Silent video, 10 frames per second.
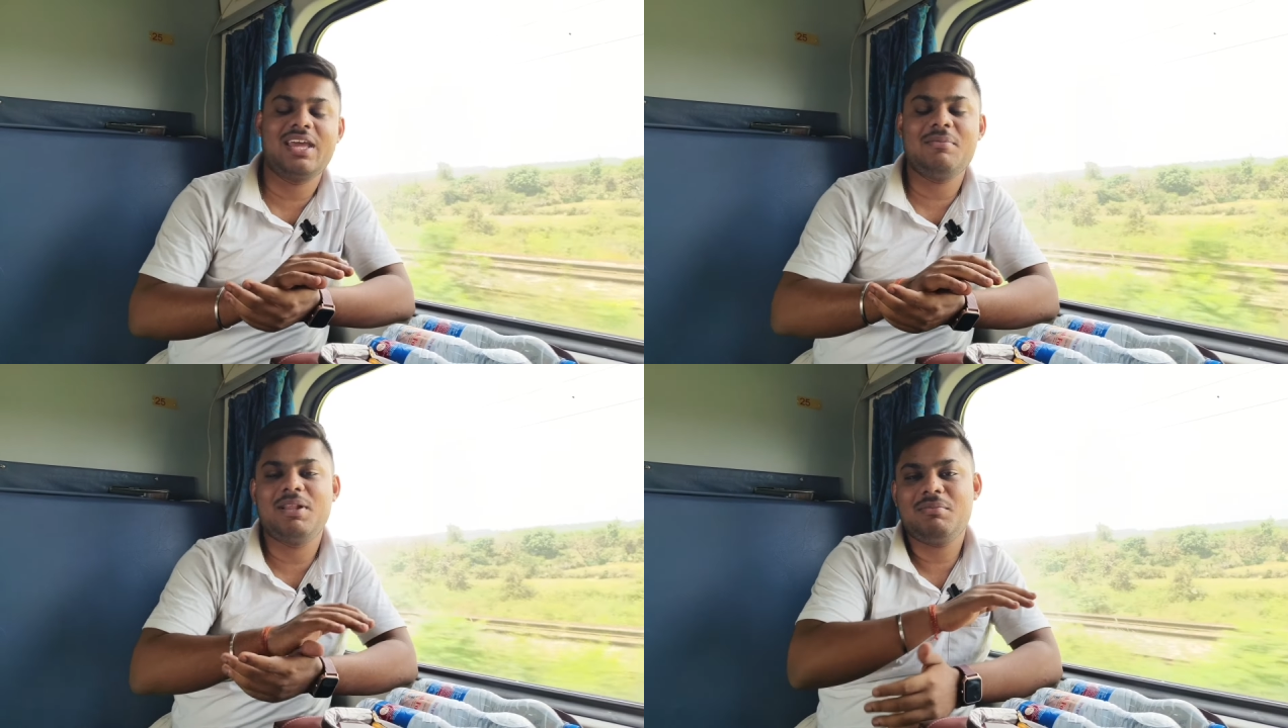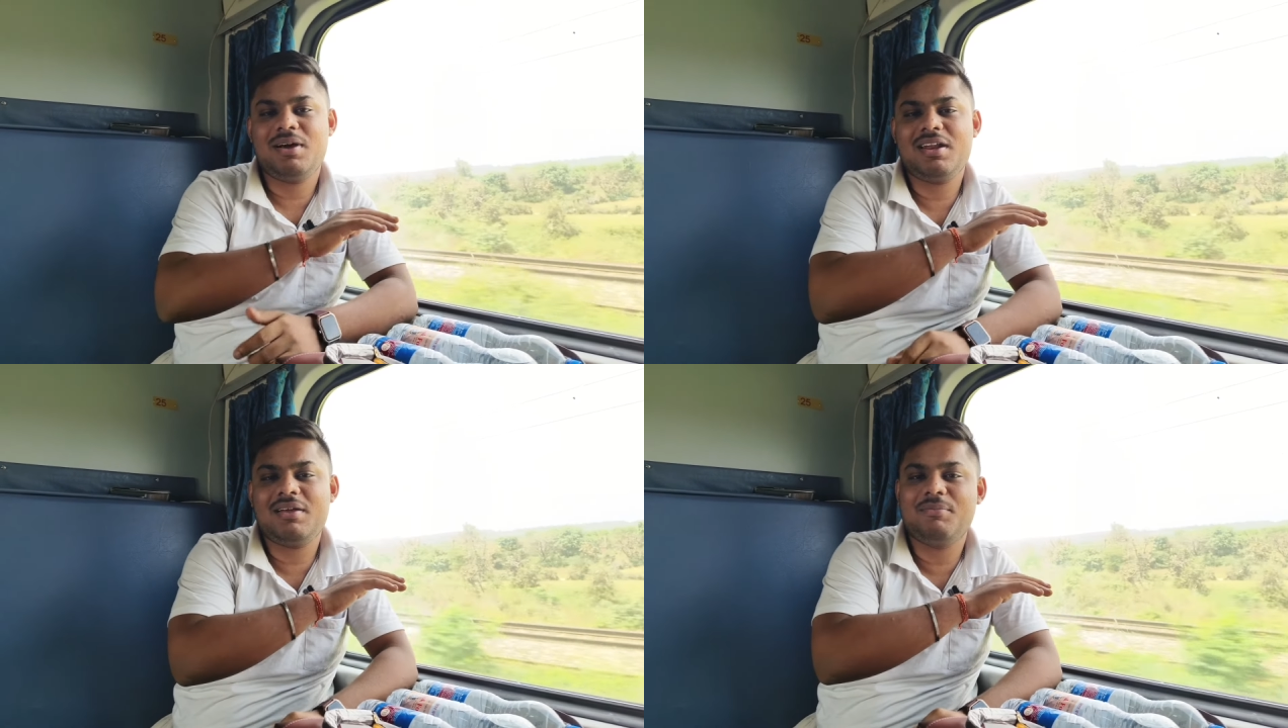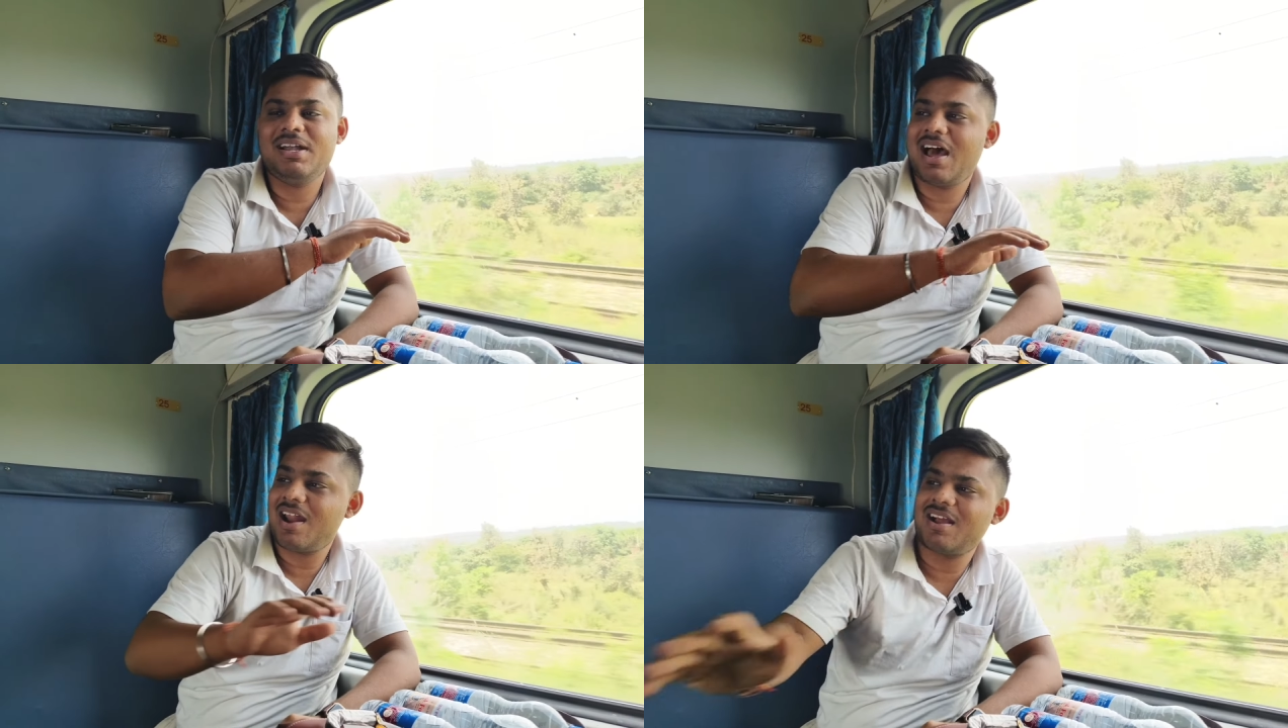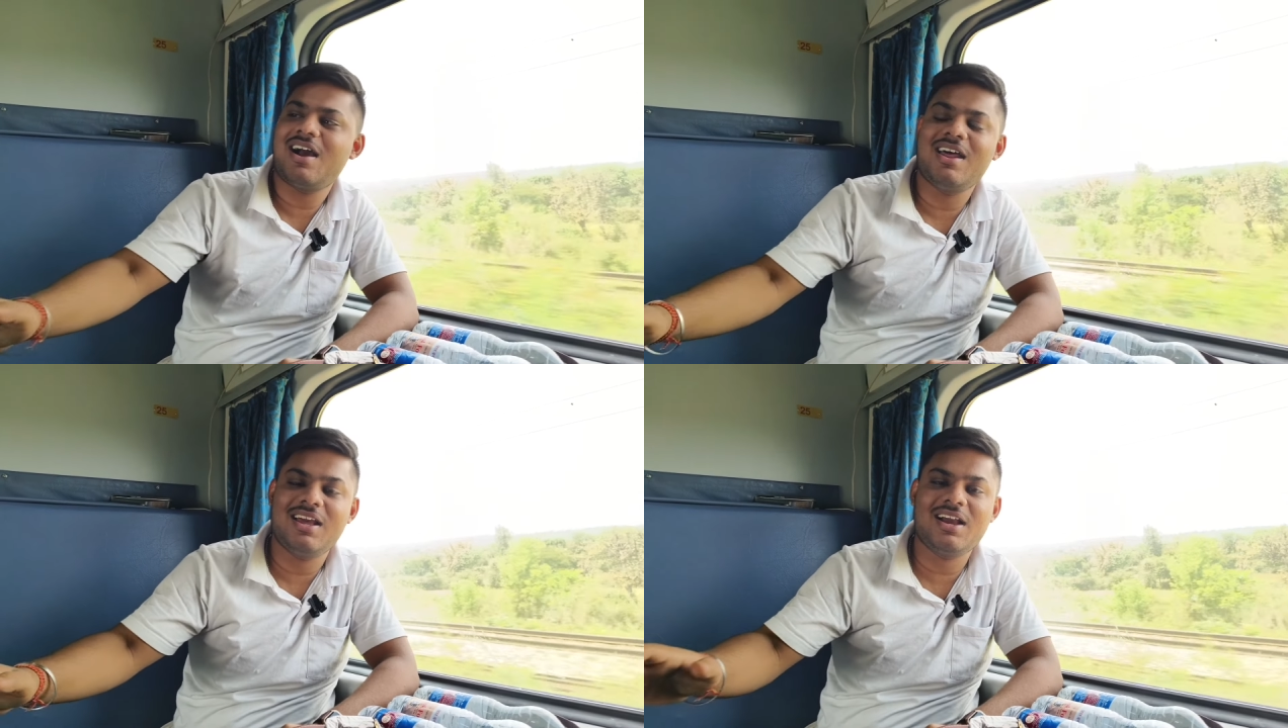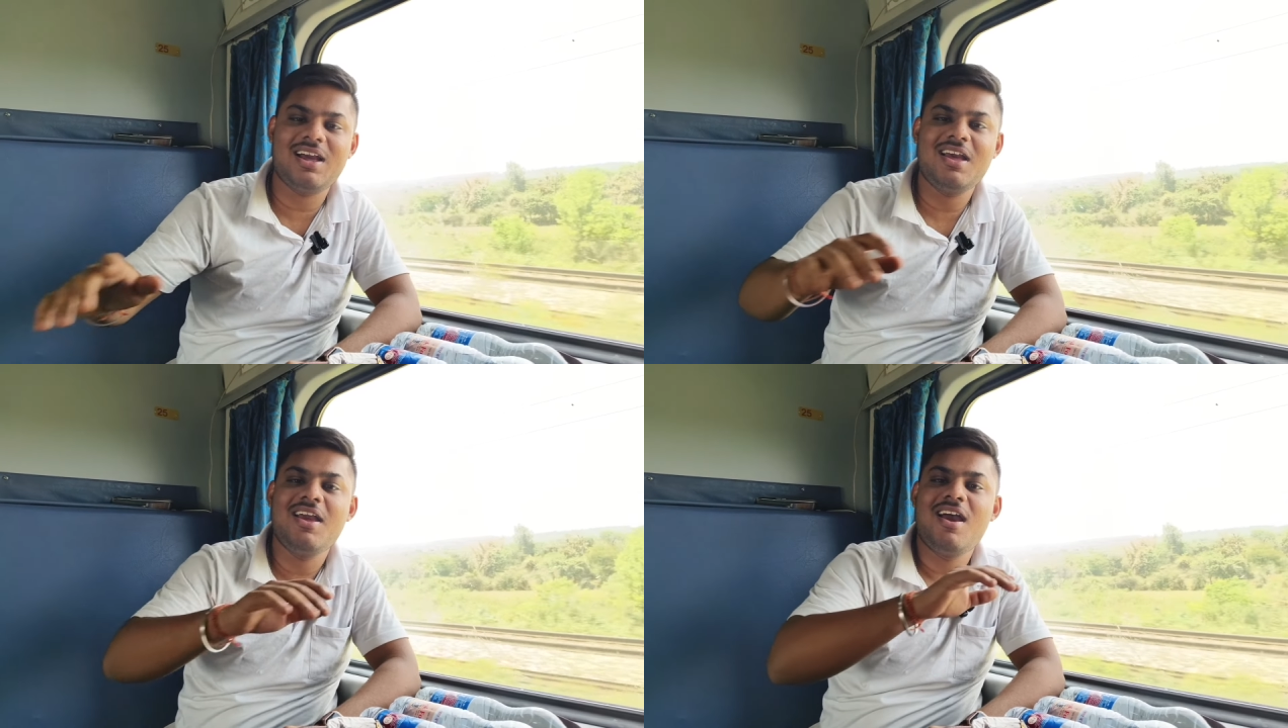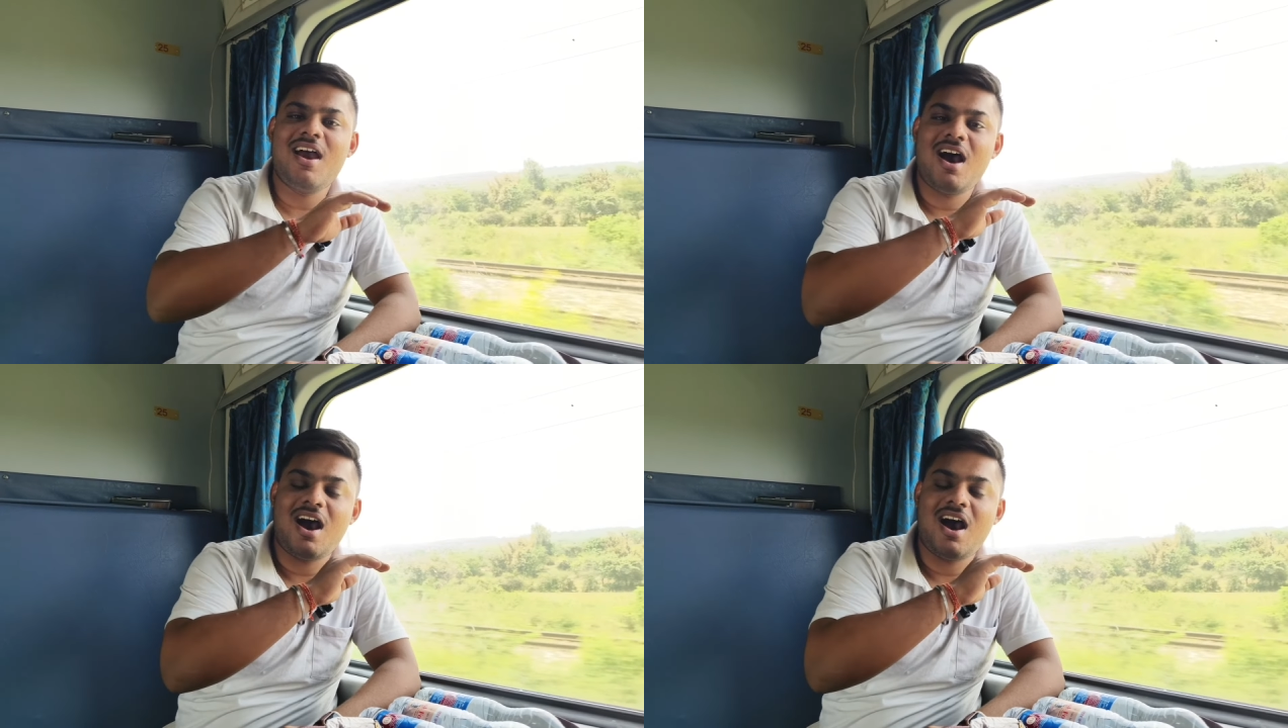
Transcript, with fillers: के मतलब हर भंडारा कहाँ लगा है